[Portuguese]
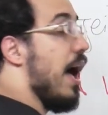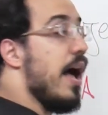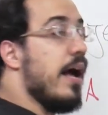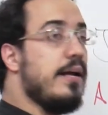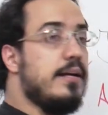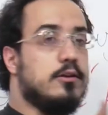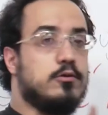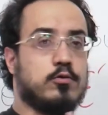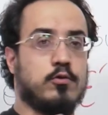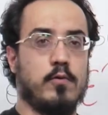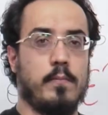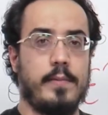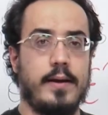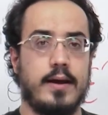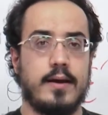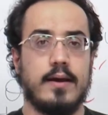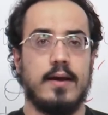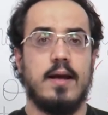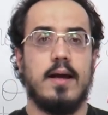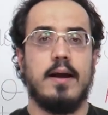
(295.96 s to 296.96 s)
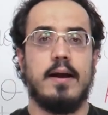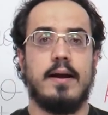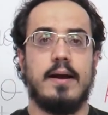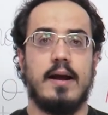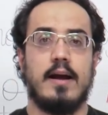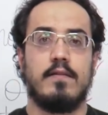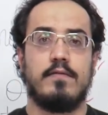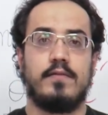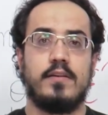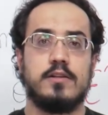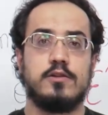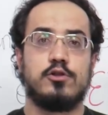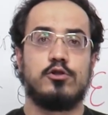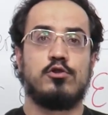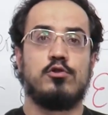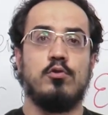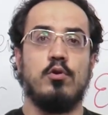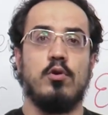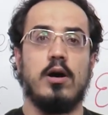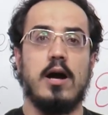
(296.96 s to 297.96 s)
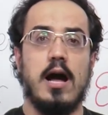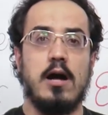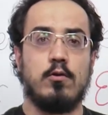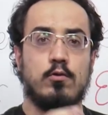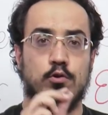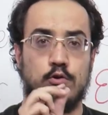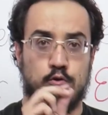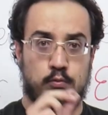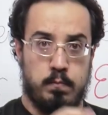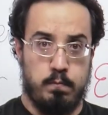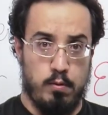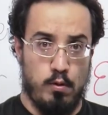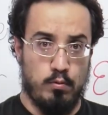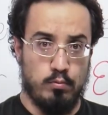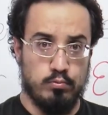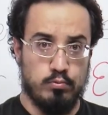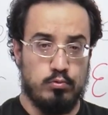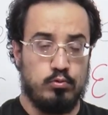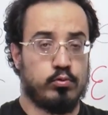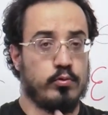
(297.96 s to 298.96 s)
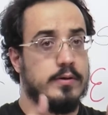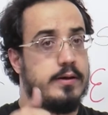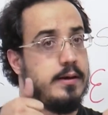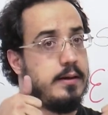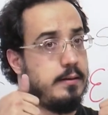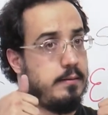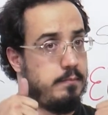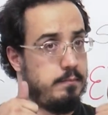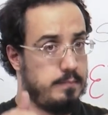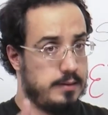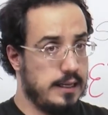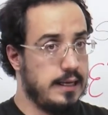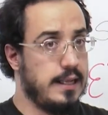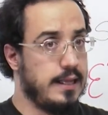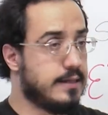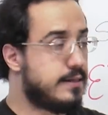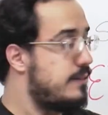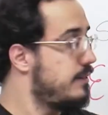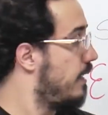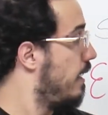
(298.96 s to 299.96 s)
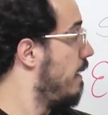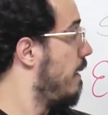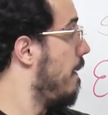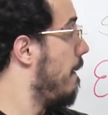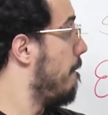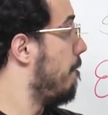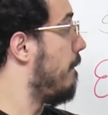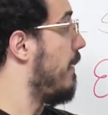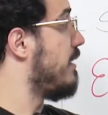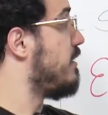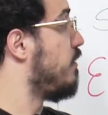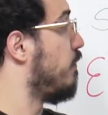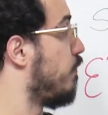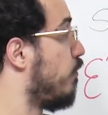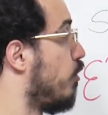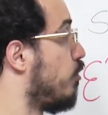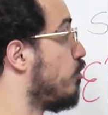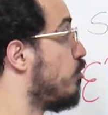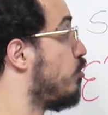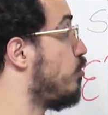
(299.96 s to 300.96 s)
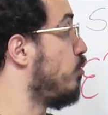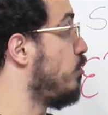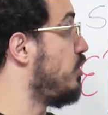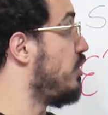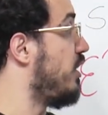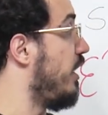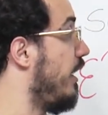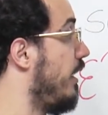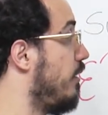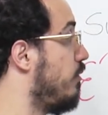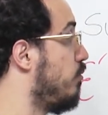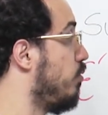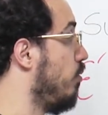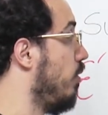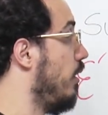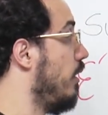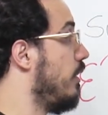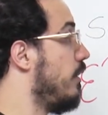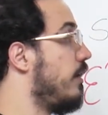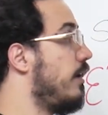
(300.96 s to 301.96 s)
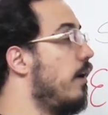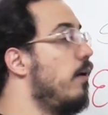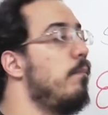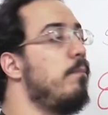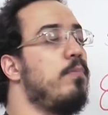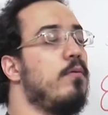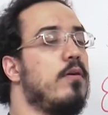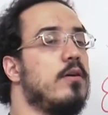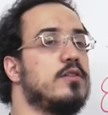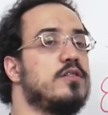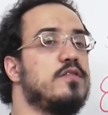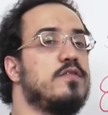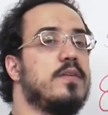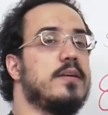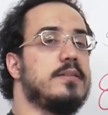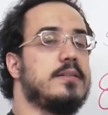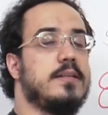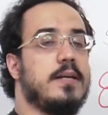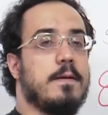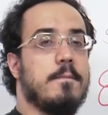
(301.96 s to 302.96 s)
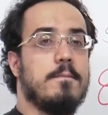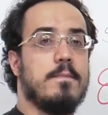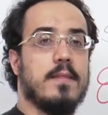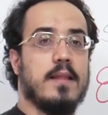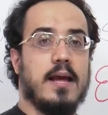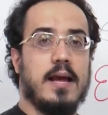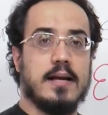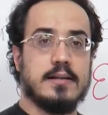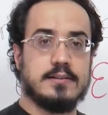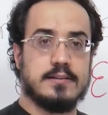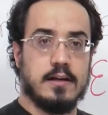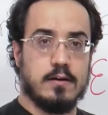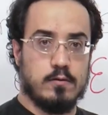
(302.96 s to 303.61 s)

Aí tudo bem, é a vez do garoto, ponto. Beleza, mas se for sujeito, não posso fazer essa